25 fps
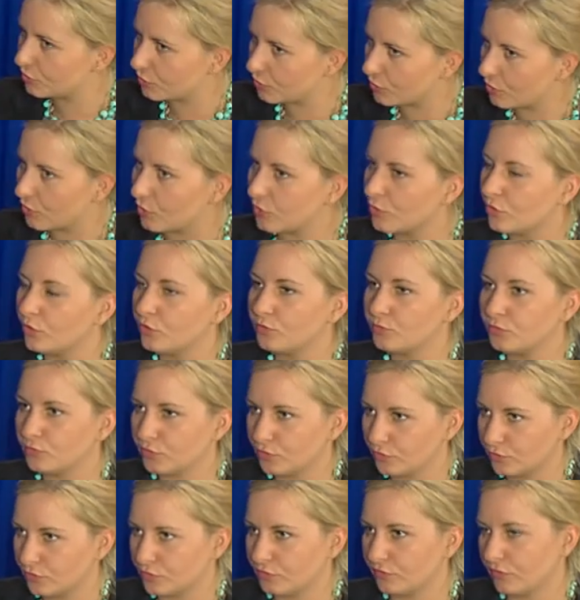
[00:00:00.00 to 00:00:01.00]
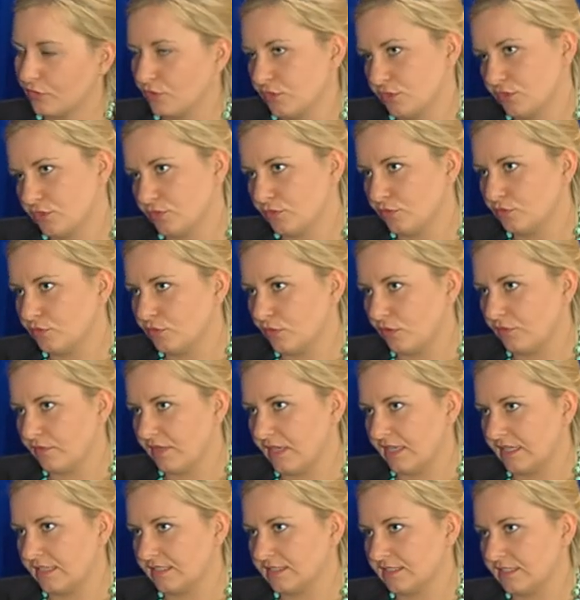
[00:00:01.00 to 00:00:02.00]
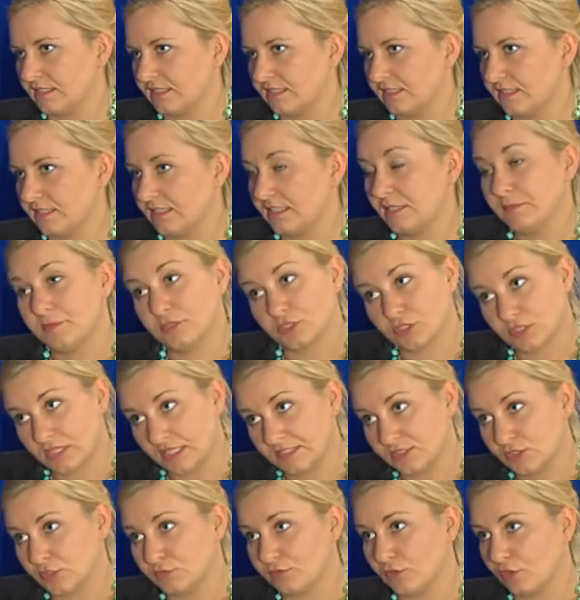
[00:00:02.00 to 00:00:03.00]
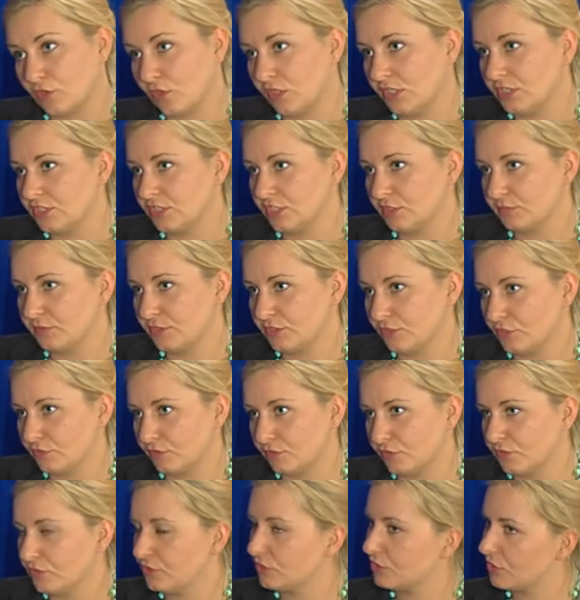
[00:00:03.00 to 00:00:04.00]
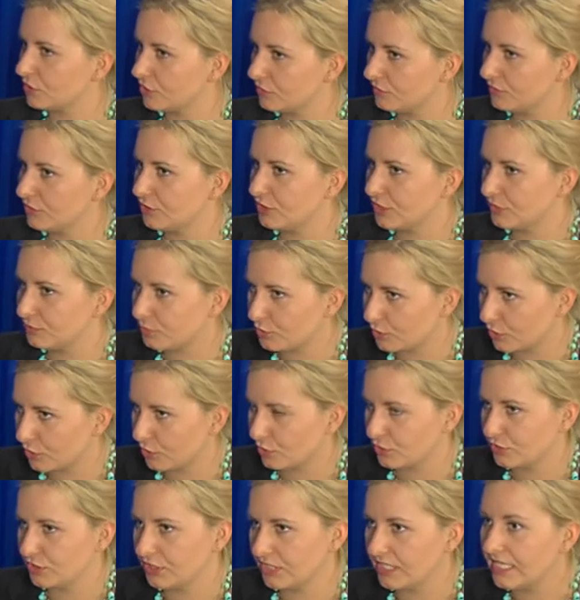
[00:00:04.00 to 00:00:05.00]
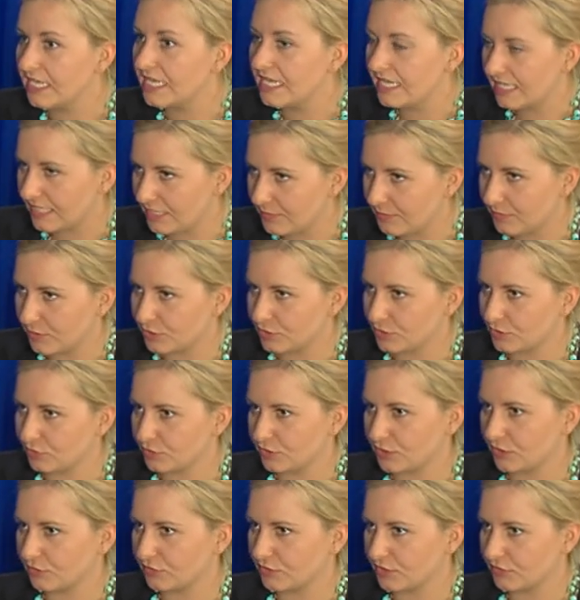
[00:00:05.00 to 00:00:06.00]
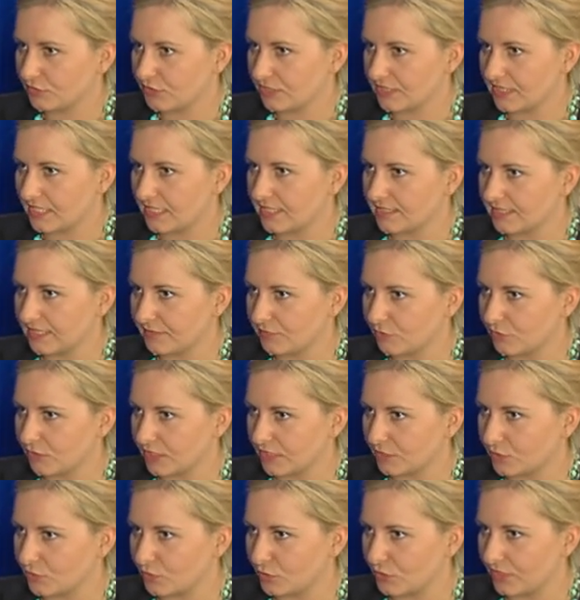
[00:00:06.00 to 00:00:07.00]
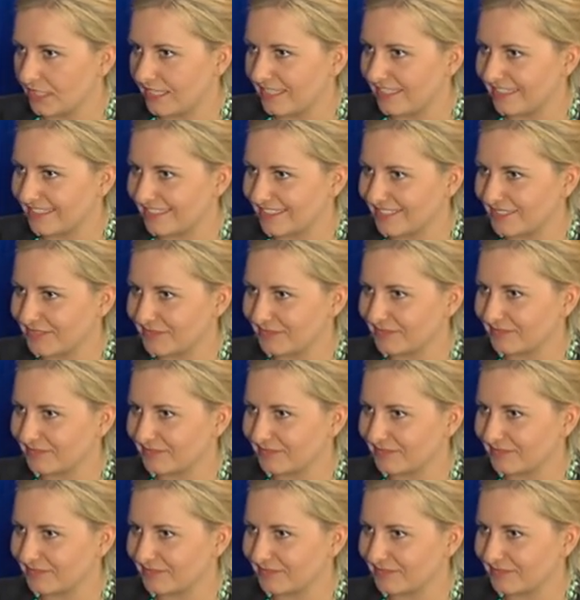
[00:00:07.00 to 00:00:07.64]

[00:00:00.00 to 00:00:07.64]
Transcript: co roku mnóstwo rydultowian e, i mieszkańców okolicznych miejscowości rzeczywiście przychodzi i bierze udział w tych wszystkich zawodach, turniejach.